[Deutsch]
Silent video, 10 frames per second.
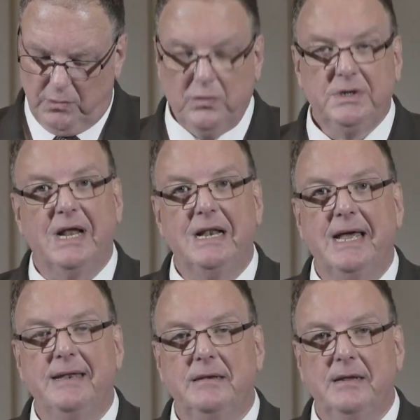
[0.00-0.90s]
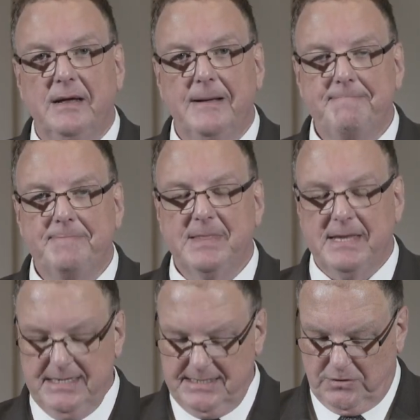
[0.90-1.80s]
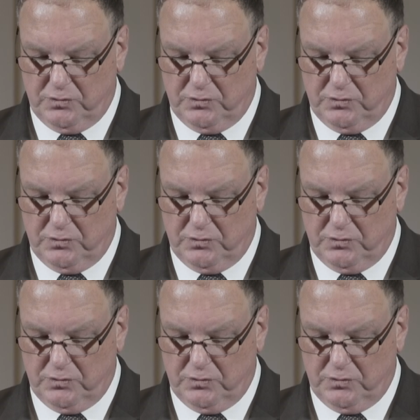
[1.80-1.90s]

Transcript: und der Länder in der